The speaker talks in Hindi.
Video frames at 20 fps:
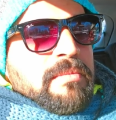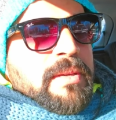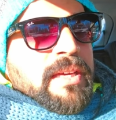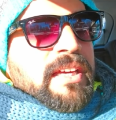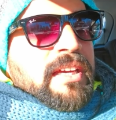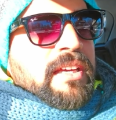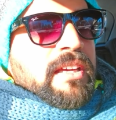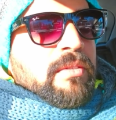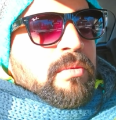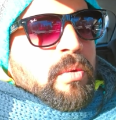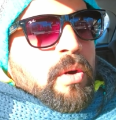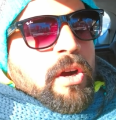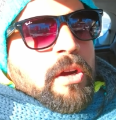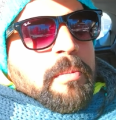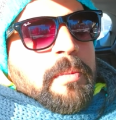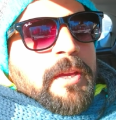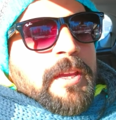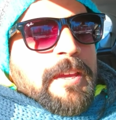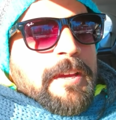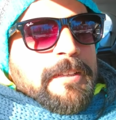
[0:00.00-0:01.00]
हैं मैं एक वॉक
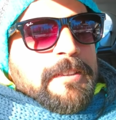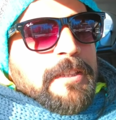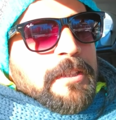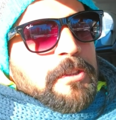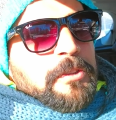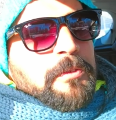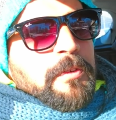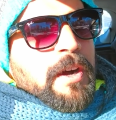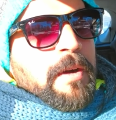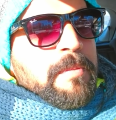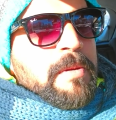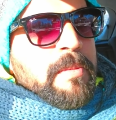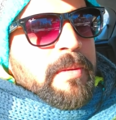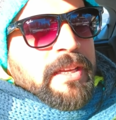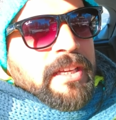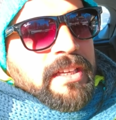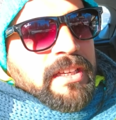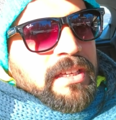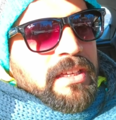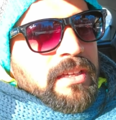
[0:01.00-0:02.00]
पे गया था तो वहाँ पे
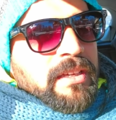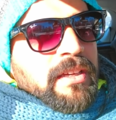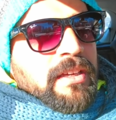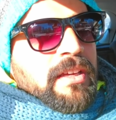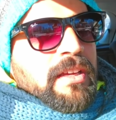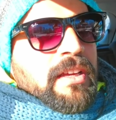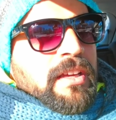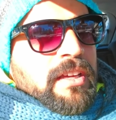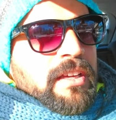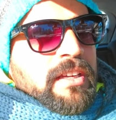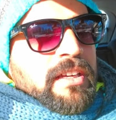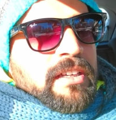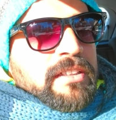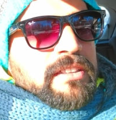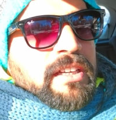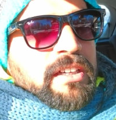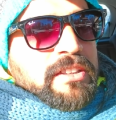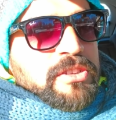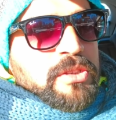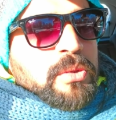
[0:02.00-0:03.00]
मैंने ये
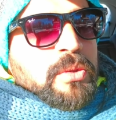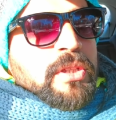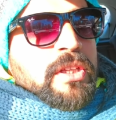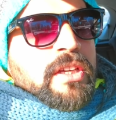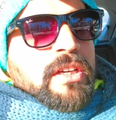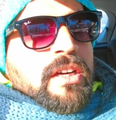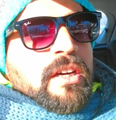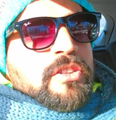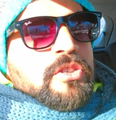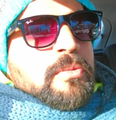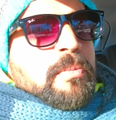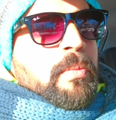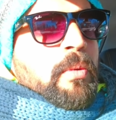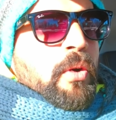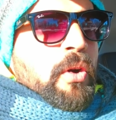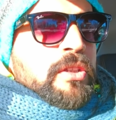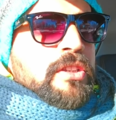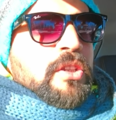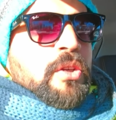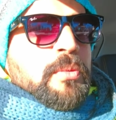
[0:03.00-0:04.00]
डक्स को देखा जो
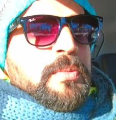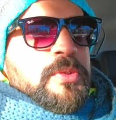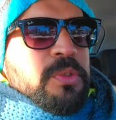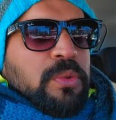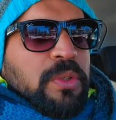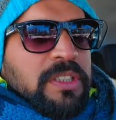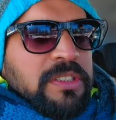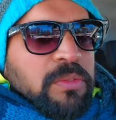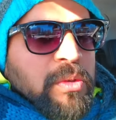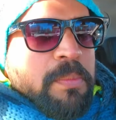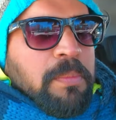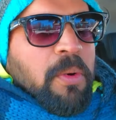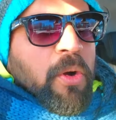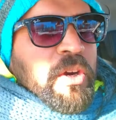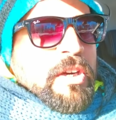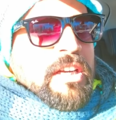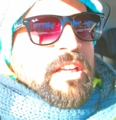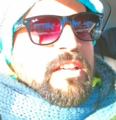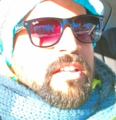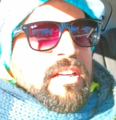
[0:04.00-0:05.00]
बहुत ही खूबसूरत वो
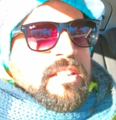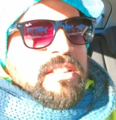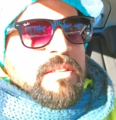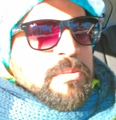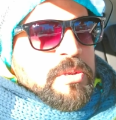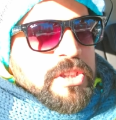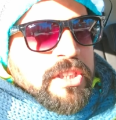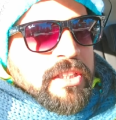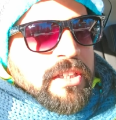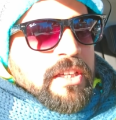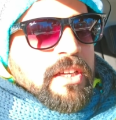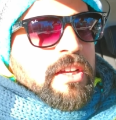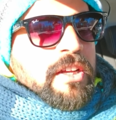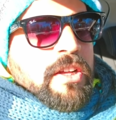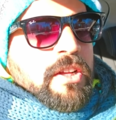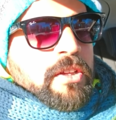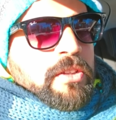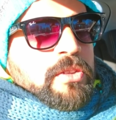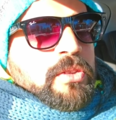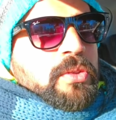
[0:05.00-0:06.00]
पौंड लग रहा था मुझे
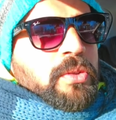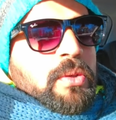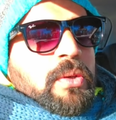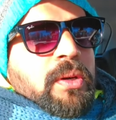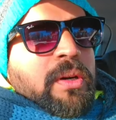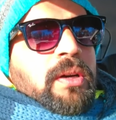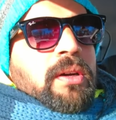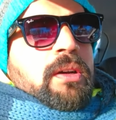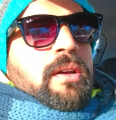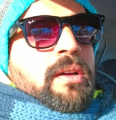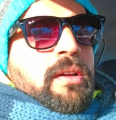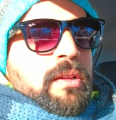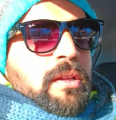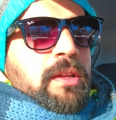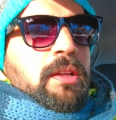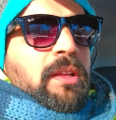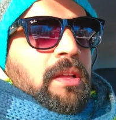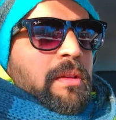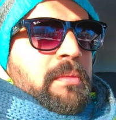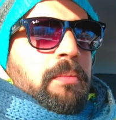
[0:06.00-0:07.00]
तो
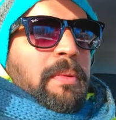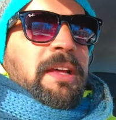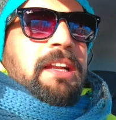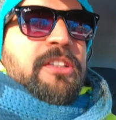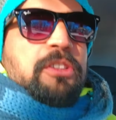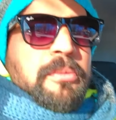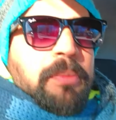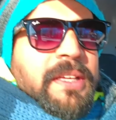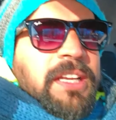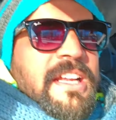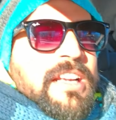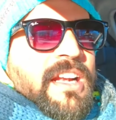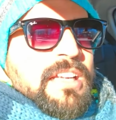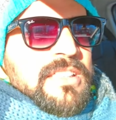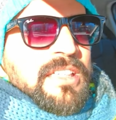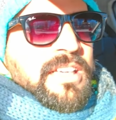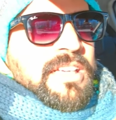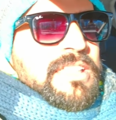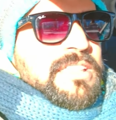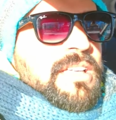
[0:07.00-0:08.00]
पहले तो मेरा
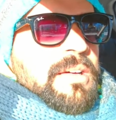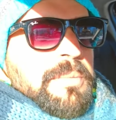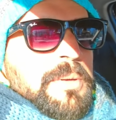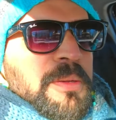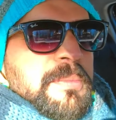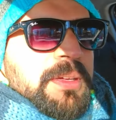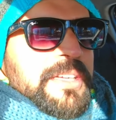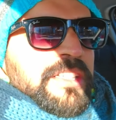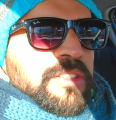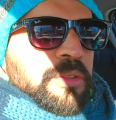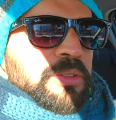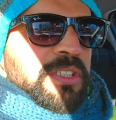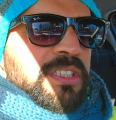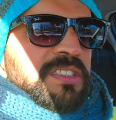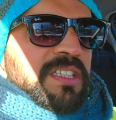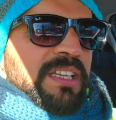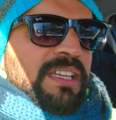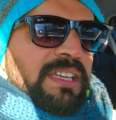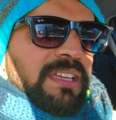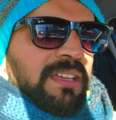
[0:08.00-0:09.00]
इरादा नहीं था फिर मैंने सोचा
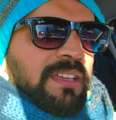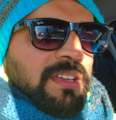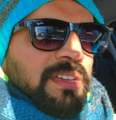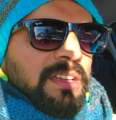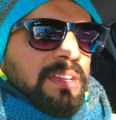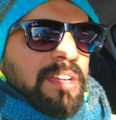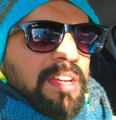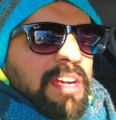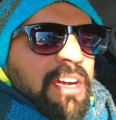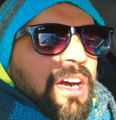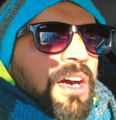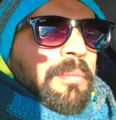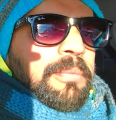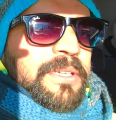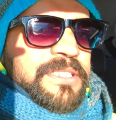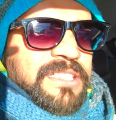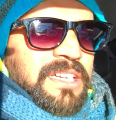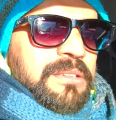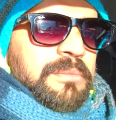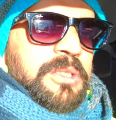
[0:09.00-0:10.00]
चले
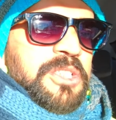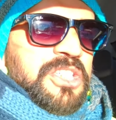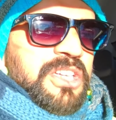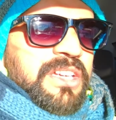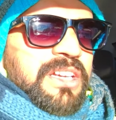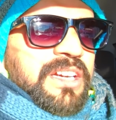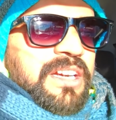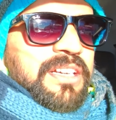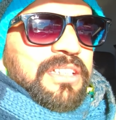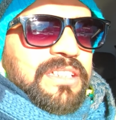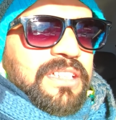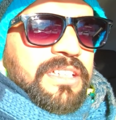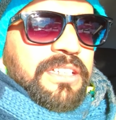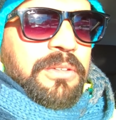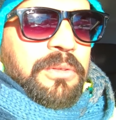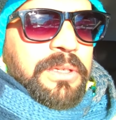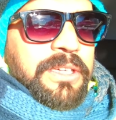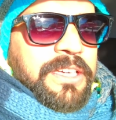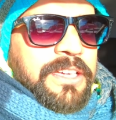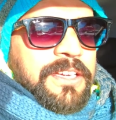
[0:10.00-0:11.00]
आपके साथ भी शेयर करते हैं
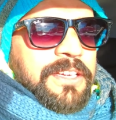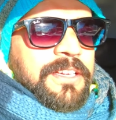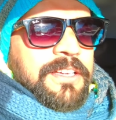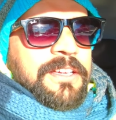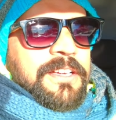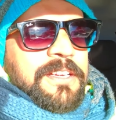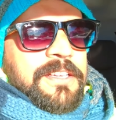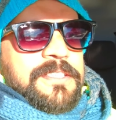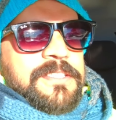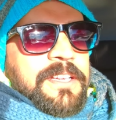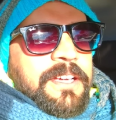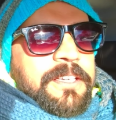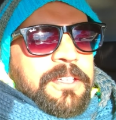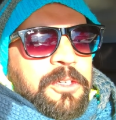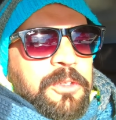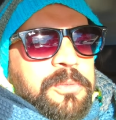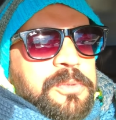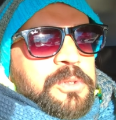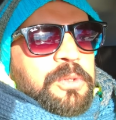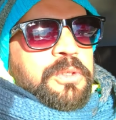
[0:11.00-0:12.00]
क्योंकि सारी
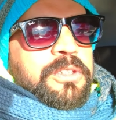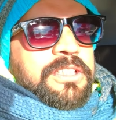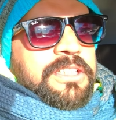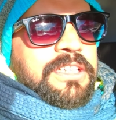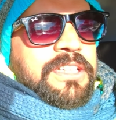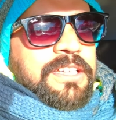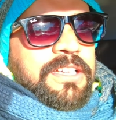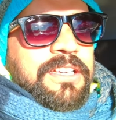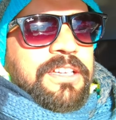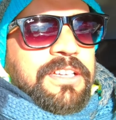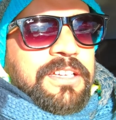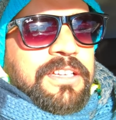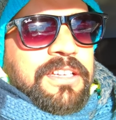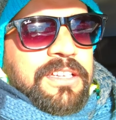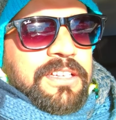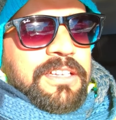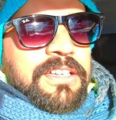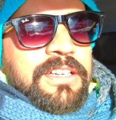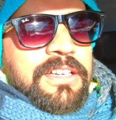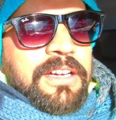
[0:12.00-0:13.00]
खूबसूरती
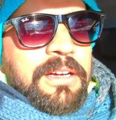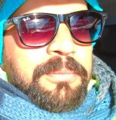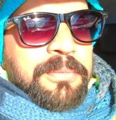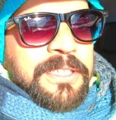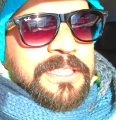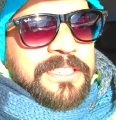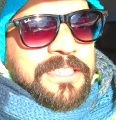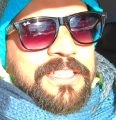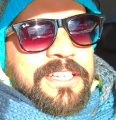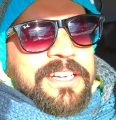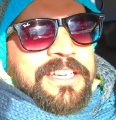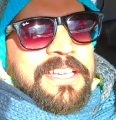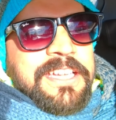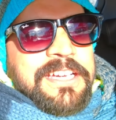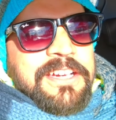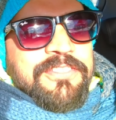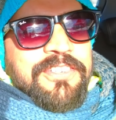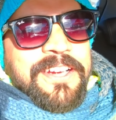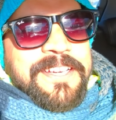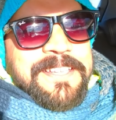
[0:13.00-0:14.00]
अपने तक
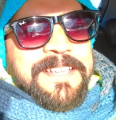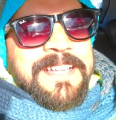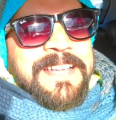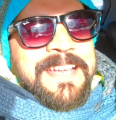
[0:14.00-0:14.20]
रखने का फ़ायदा